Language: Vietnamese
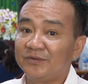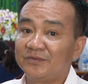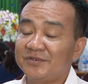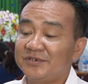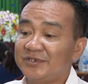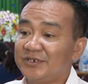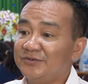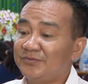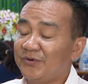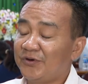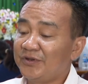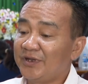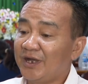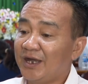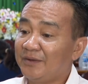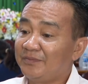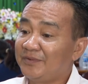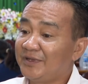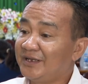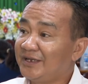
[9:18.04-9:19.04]
trong cái sự phối
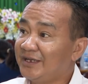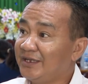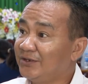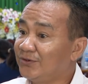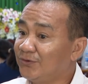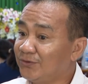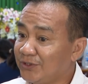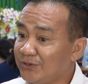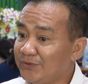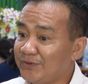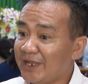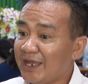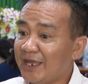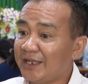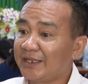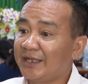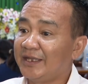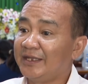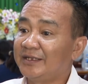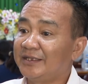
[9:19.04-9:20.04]
hợp thực hiện cuộc điều
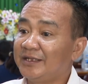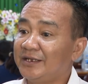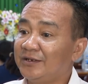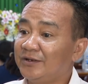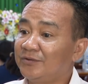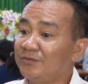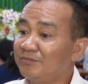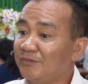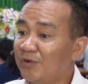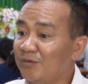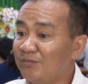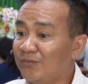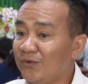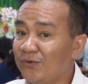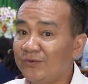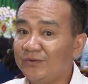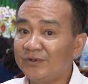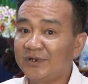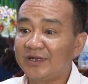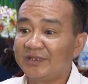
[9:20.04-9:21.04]
tra này thì mong
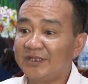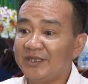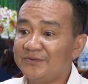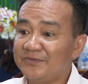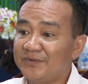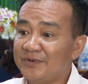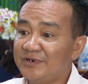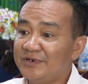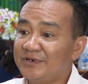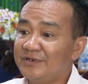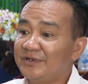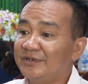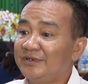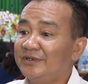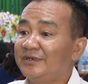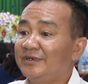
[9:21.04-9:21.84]
muốn là địa phương